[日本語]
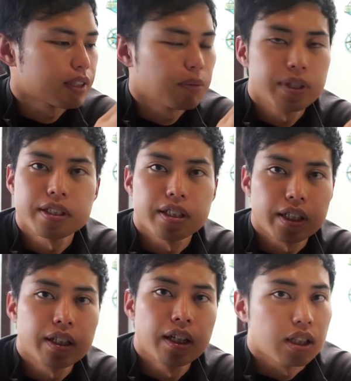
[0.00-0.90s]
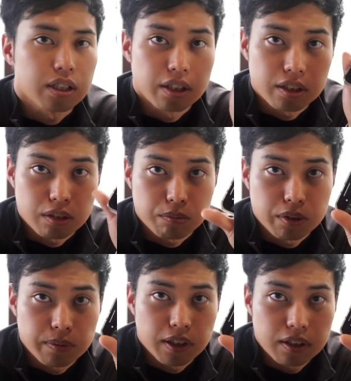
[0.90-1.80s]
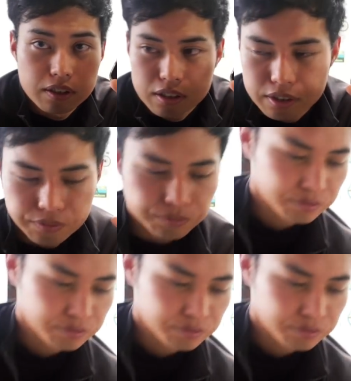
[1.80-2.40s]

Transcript: 試しにやっていきたいと思います